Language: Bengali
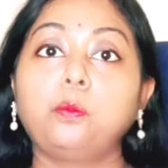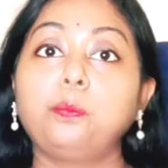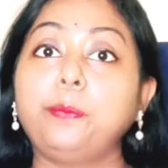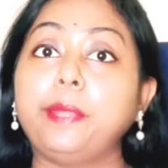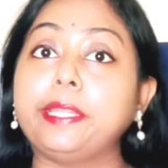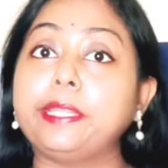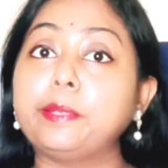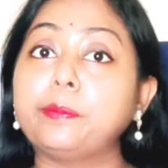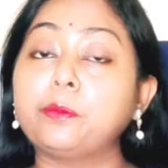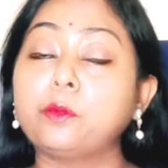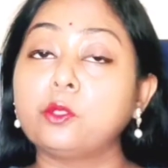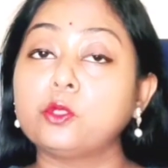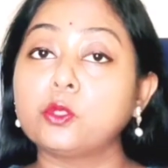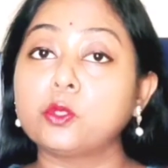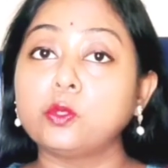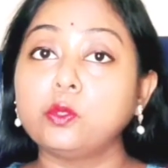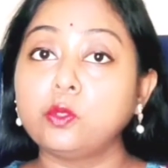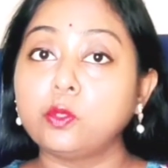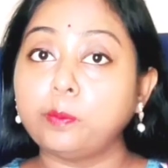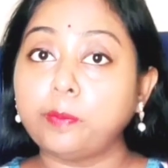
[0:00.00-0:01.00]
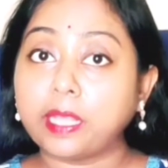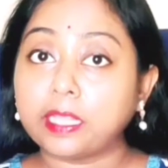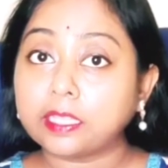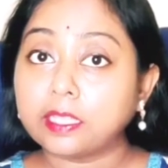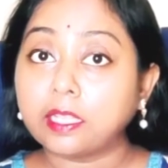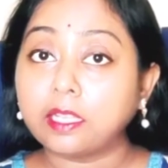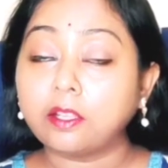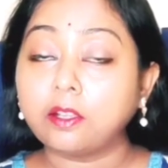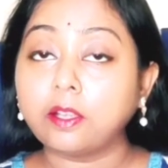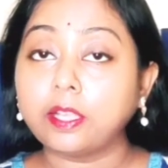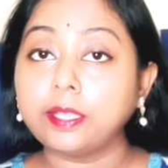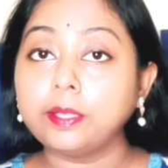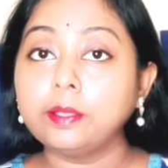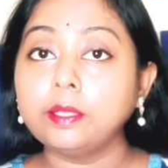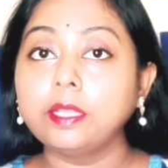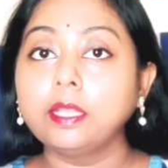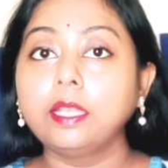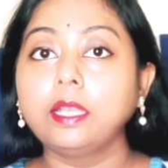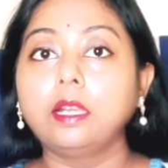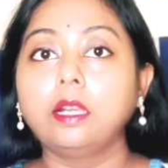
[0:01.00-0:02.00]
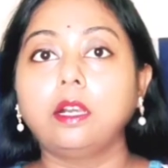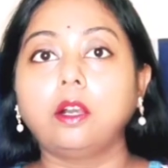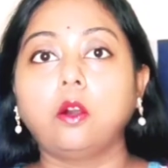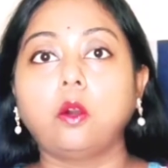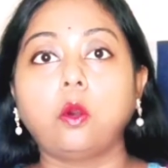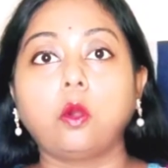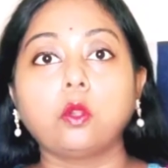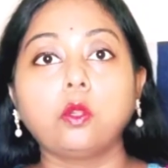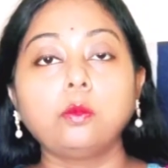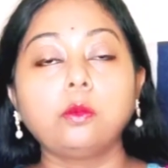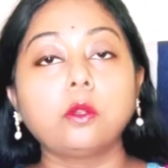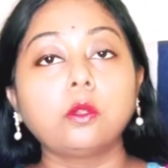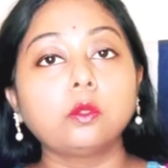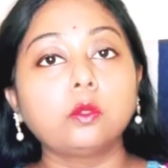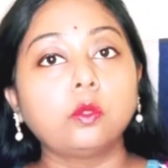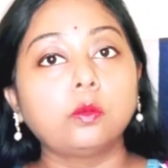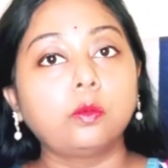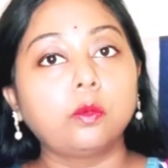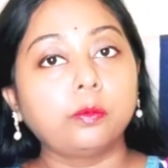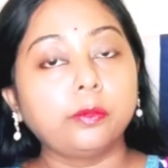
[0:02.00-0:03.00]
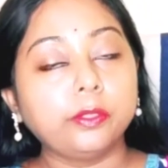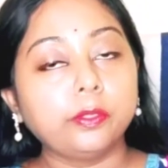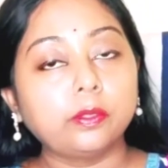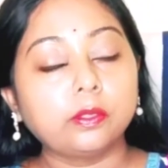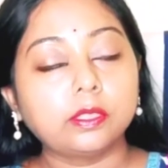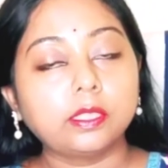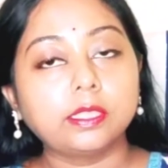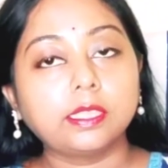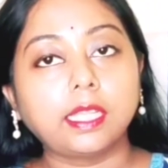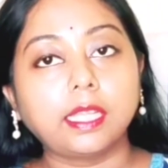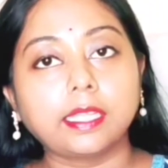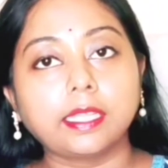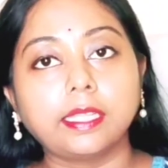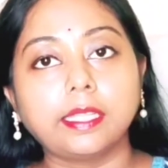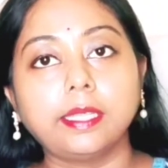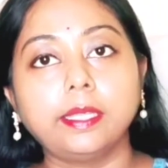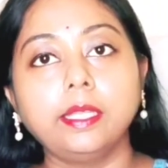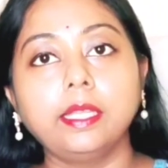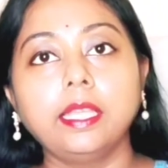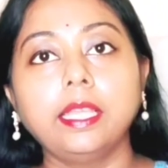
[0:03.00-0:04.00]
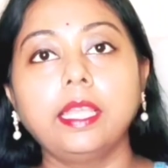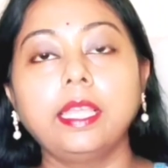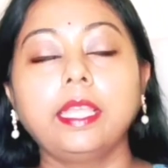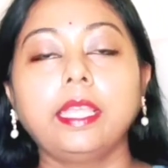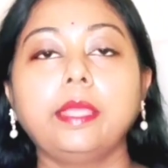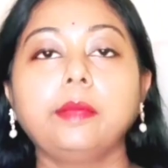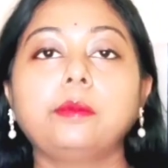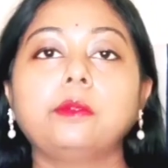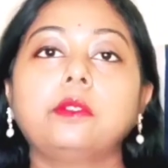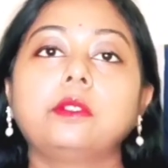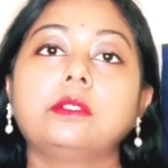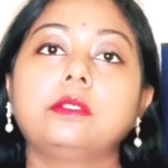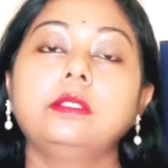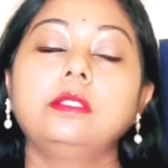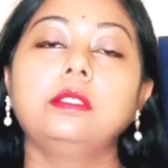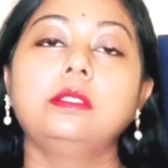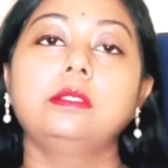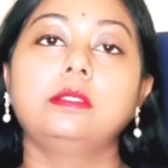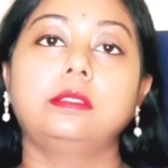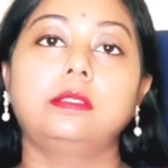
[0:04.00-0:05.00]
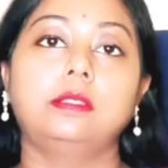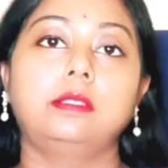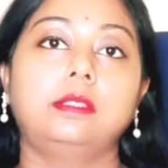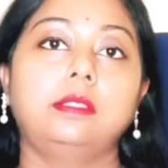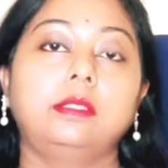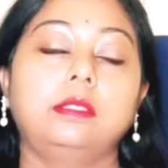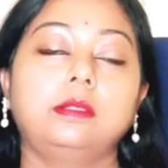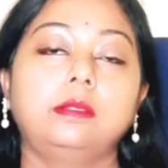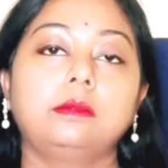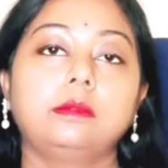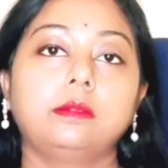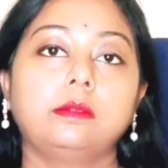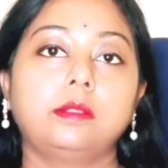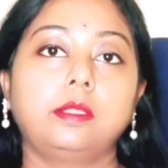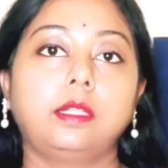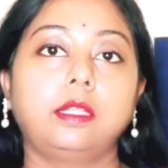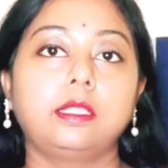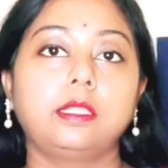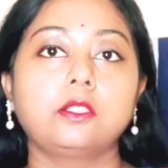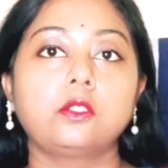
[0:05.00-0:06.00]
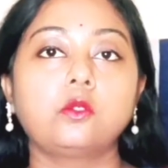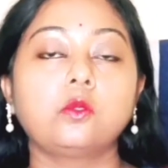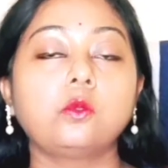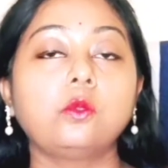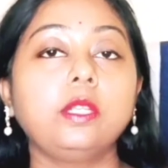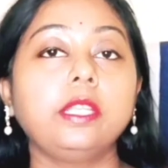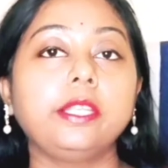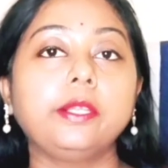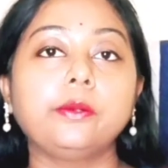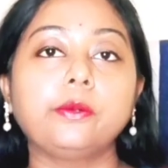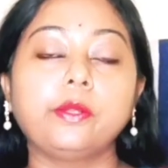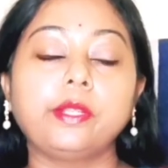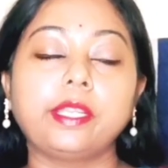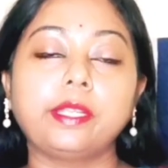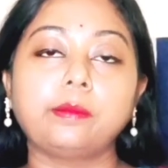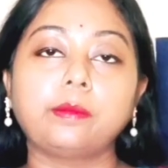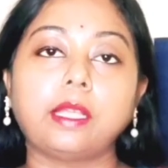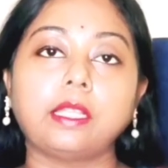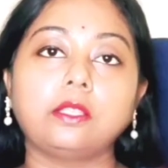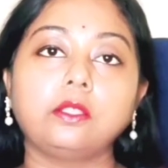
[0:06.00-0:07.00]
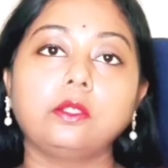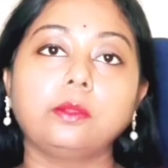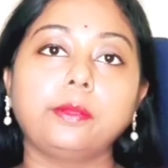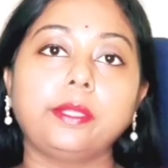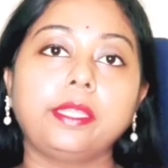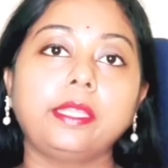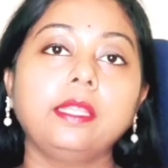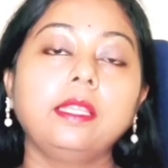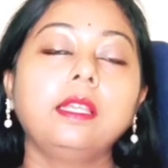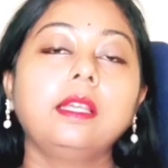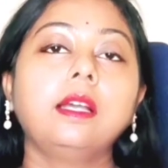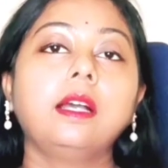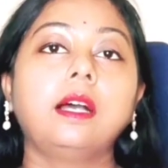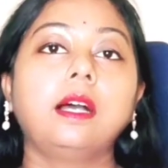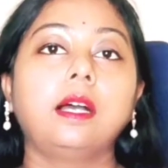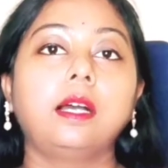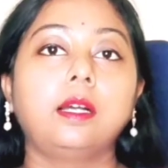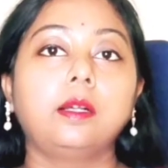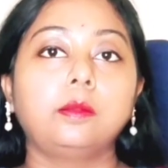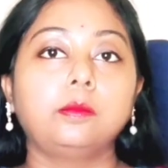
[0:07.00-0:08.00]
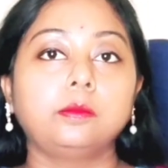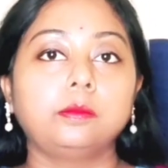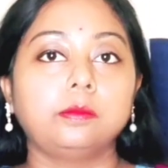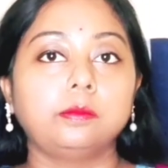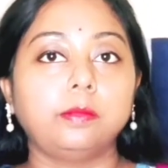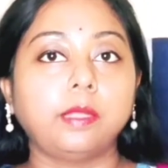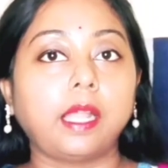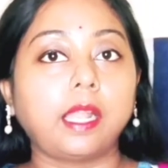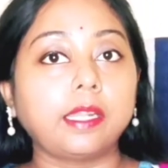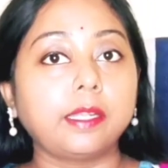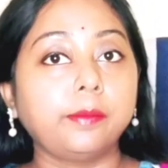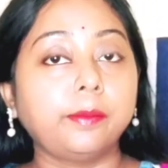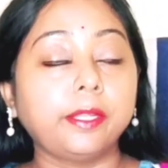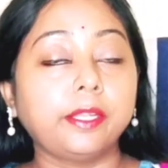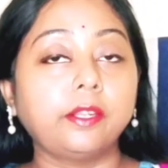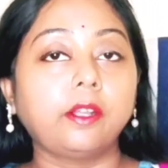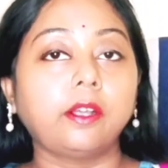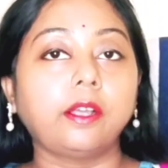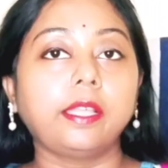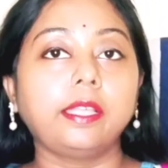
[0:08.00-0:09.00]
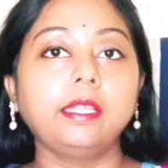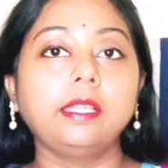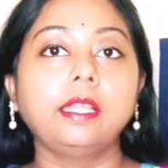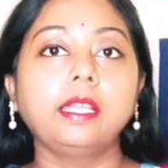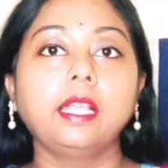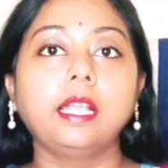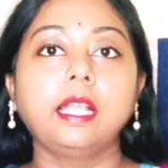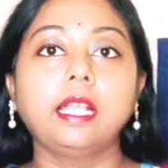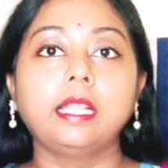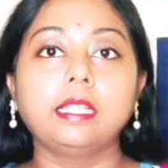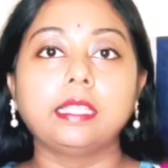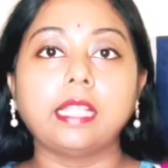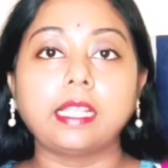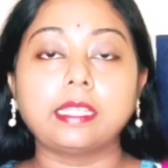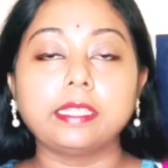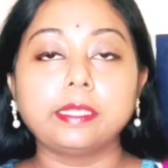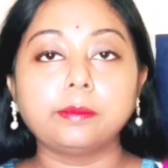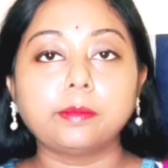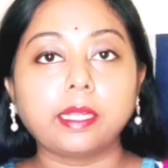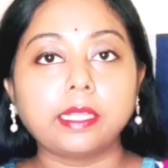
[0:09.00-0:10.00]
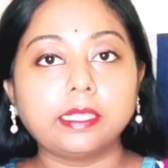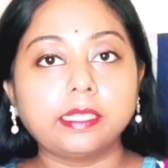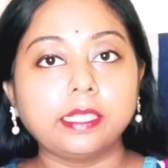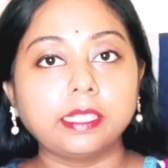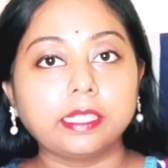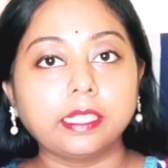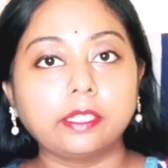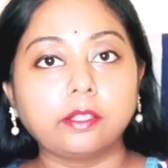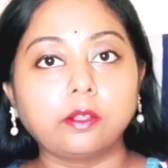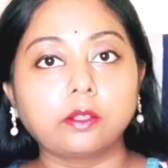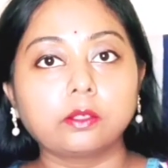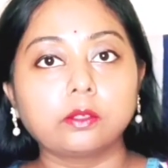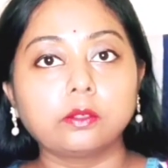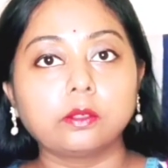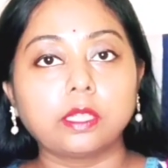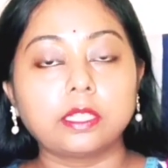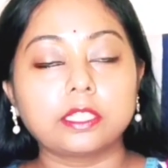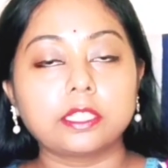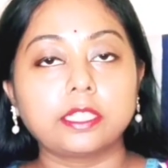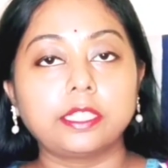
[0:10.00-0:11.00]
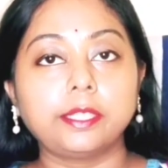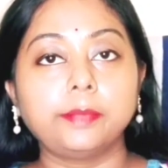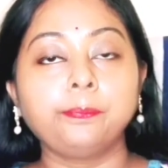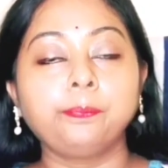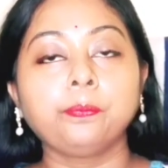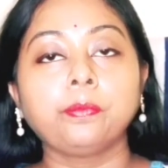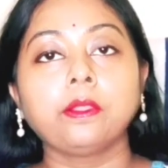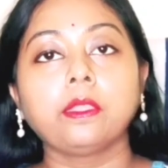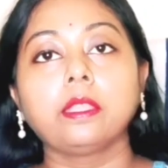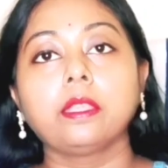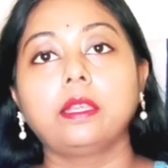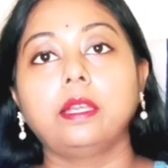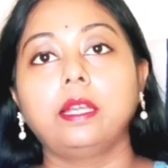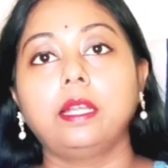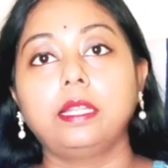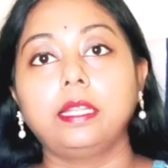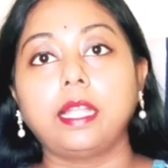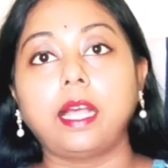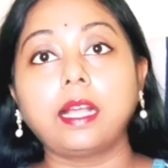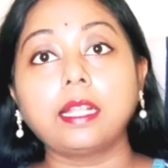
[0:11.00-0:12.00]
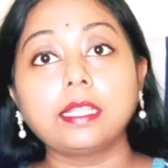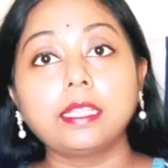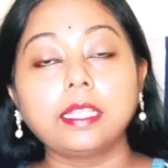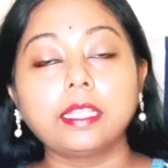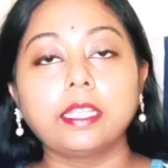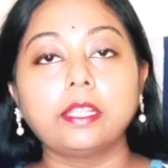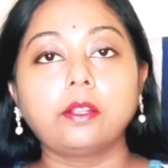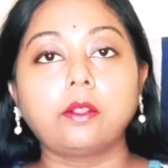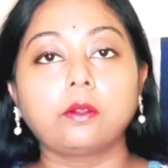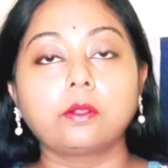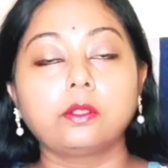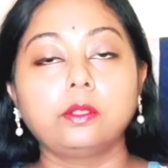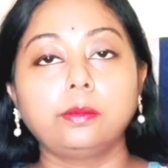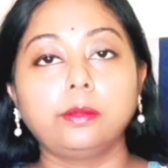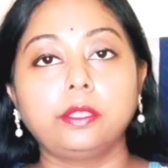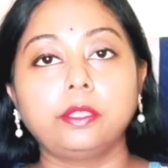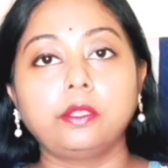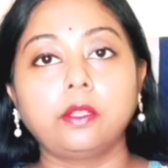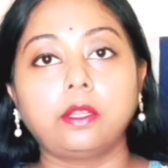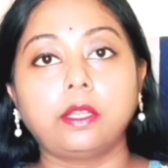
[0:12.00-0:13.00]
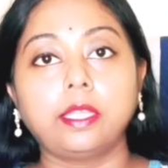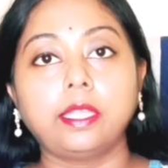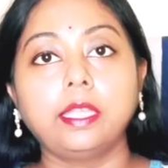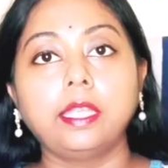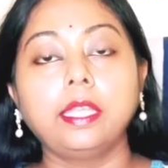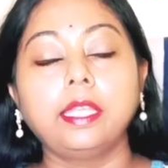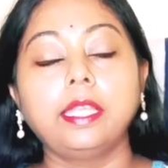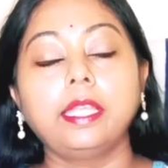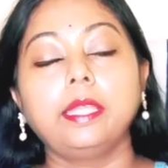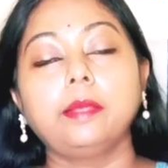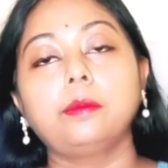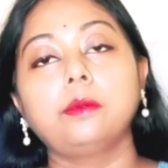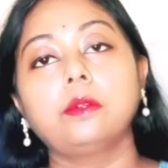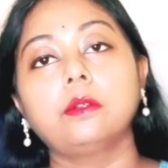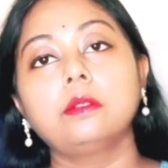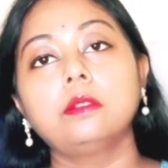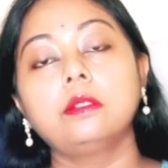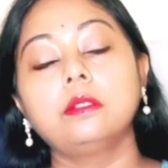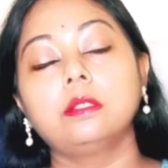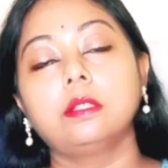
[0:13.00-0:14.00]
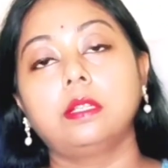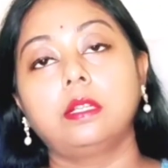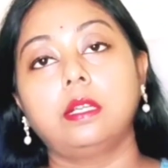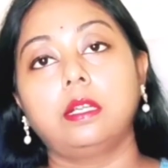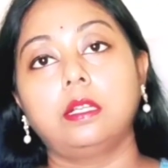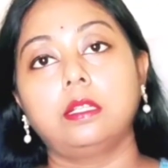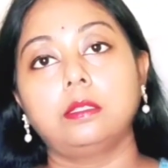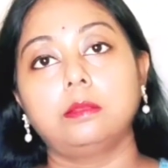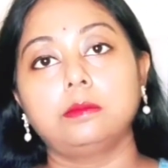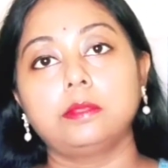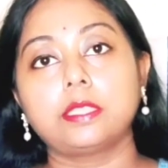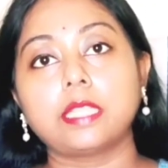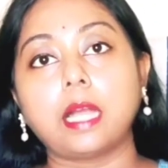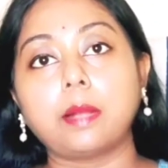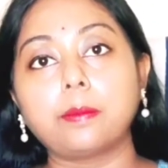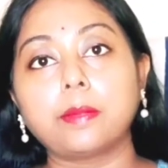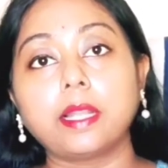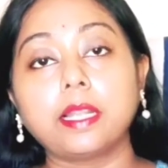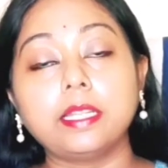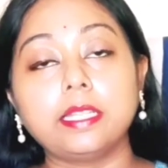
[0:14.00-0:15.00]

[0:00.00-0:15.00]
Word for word: পেটে প্রচণ্ড ব্যথা হয় অনবরত বমি হতে থাকে এবং স্টুল ইউরিনের মাধ্যমে ব্লাড বের হয় দাঁতের মাড়ি থেকে রক্ত আসে নাক থেকে রক্ত বের হয় এবং চামড়ার